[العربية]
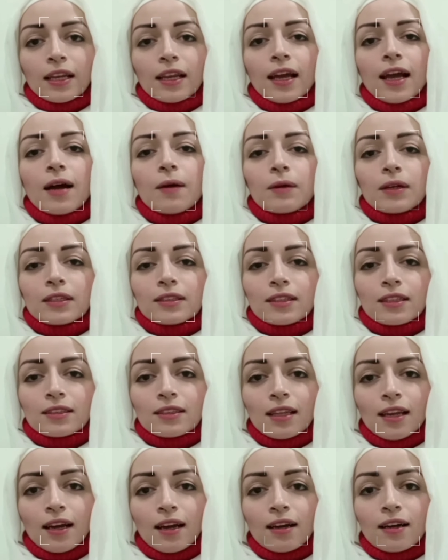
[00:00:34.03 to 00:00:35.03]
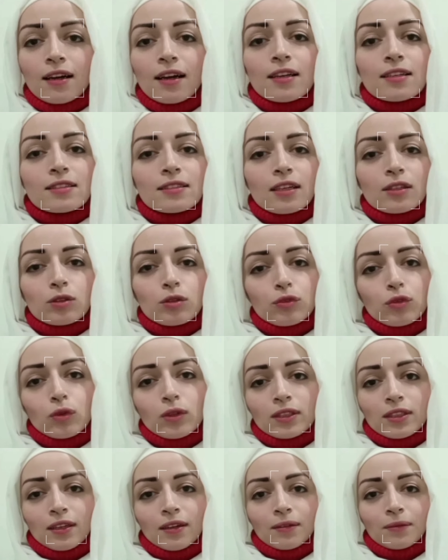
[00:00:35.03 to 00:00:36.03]
اللي حاولت تقتلها أثناء
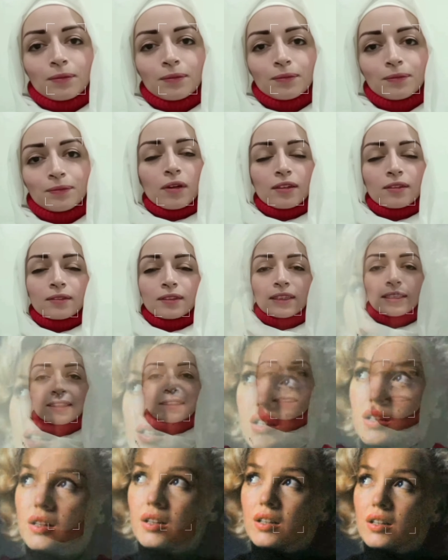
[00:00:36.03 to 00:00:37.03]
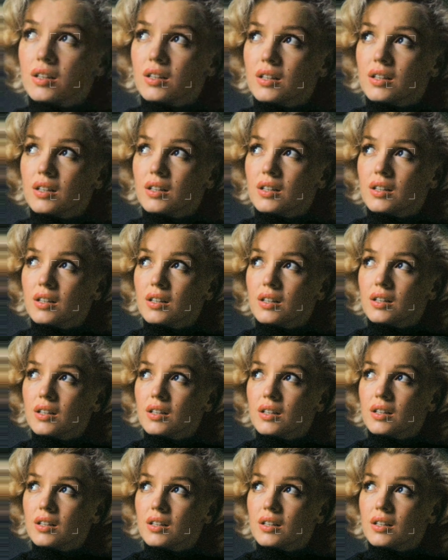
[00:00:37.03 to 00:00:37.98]
طفولتها تزوجت مارلين